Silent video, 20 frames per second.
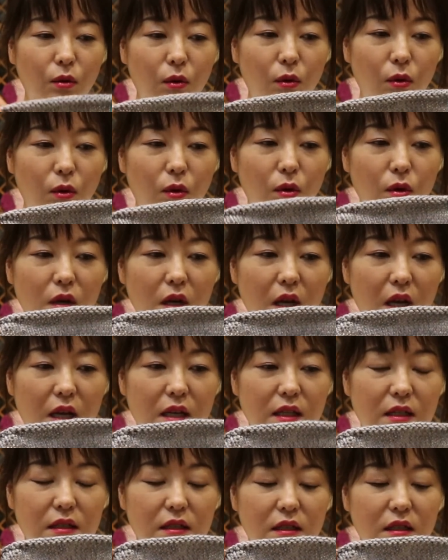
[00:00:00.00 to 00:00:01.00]

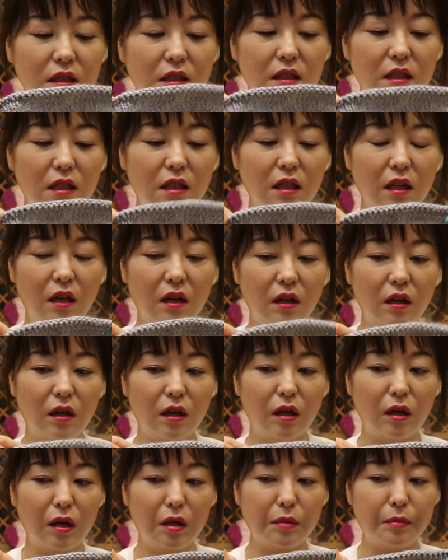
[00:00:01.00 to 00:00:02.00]
꼭그
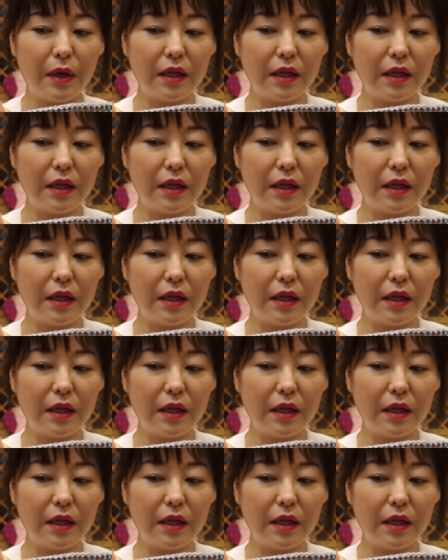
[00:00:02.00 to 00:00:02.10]
어,